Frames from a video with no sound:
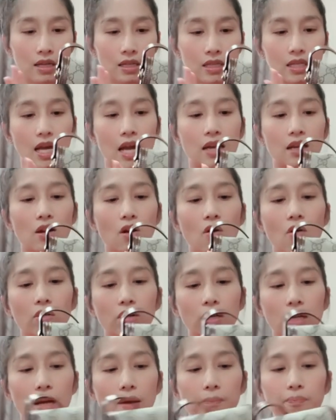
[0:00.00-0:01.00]
ไซส์น้อง
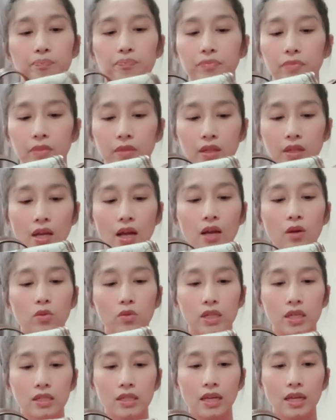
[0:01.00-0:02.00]
เนี่ยถ้าดู
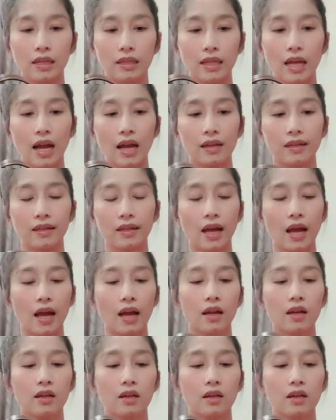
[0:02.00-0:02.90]
จากสายตาเนี่ยนะ